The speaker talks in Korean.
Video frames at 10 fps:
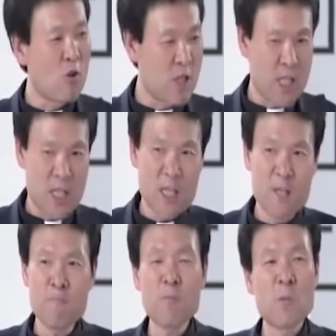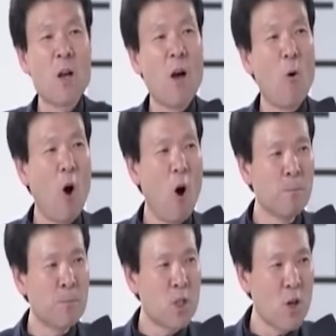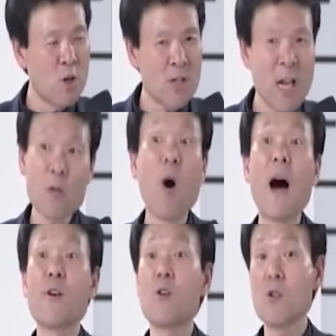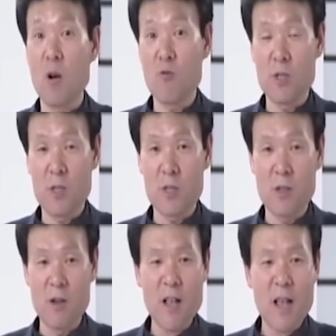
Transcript: 지금 엄청난 화력을 갖고 있었어요.